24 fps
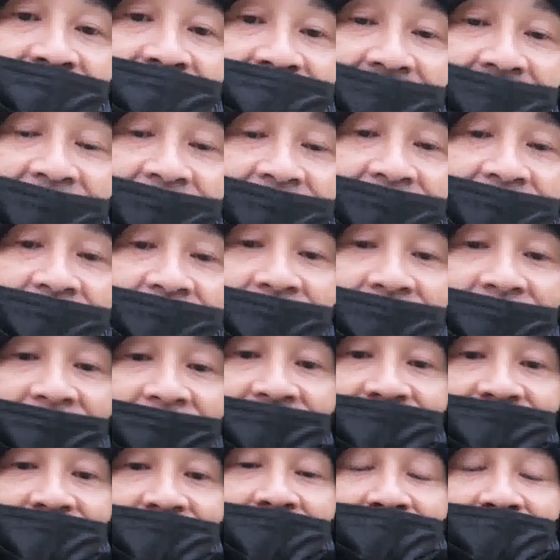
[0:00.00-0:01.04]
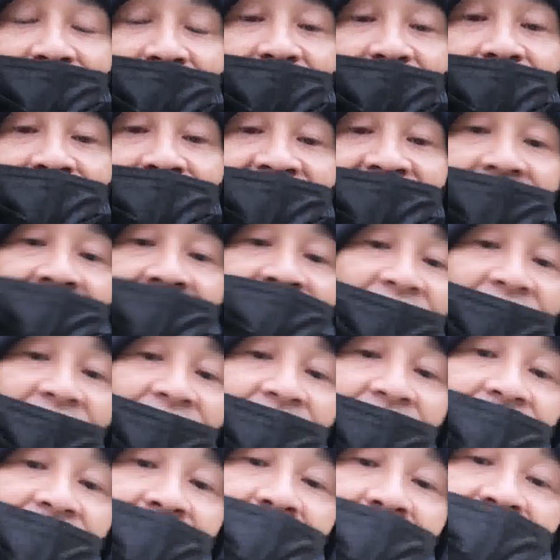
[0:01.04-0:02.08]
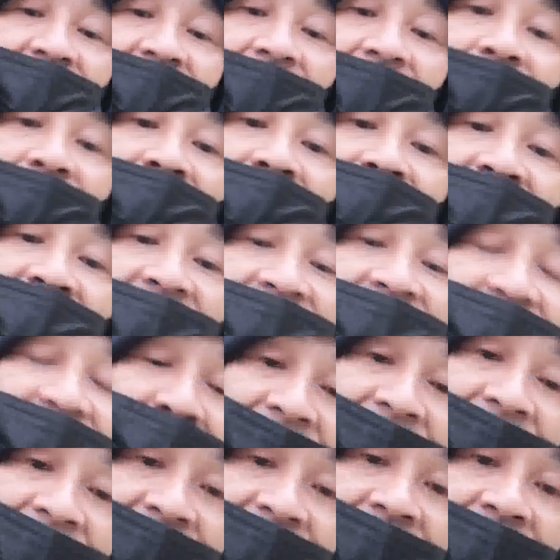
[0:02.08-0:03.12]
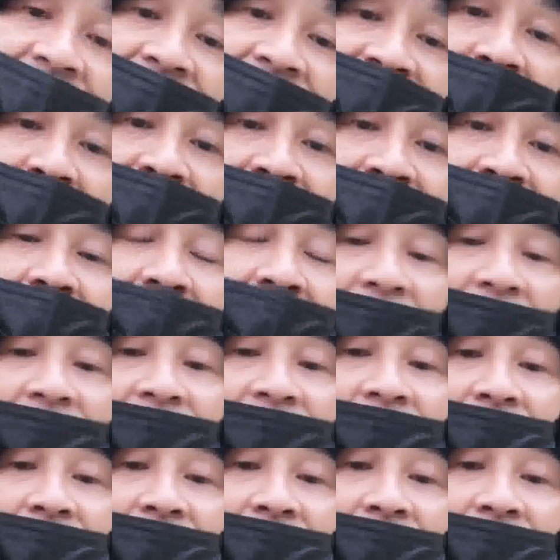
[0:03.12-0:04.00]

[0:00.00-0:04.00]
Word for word: な、その匿名さん、赤の人が放送やってもらいたいなって思っても、